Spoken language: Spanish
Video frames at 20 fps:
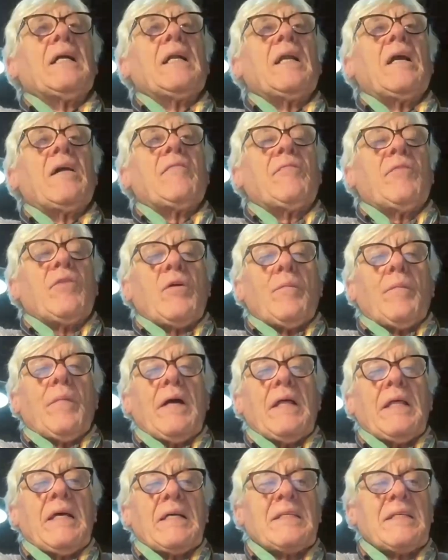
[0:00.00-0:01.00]
la
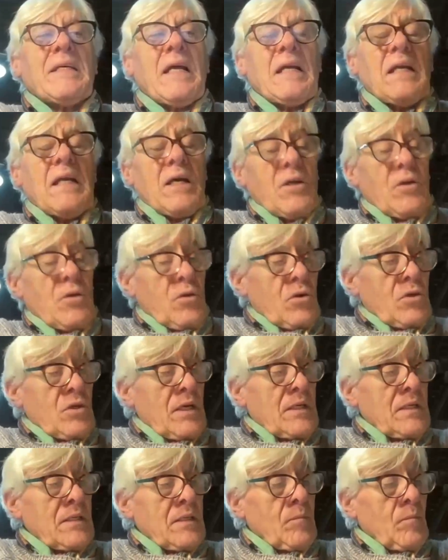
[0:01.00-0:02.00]
forma de hacer las
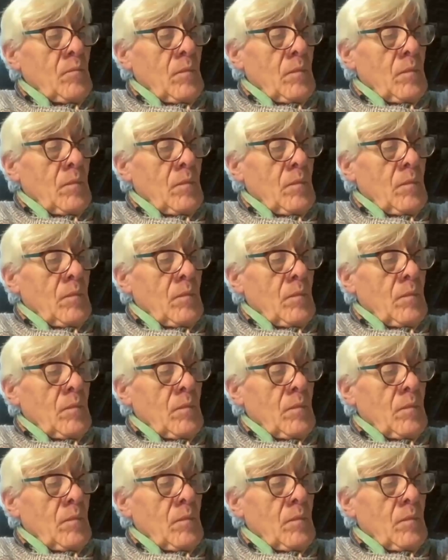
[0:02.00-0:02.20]
cosas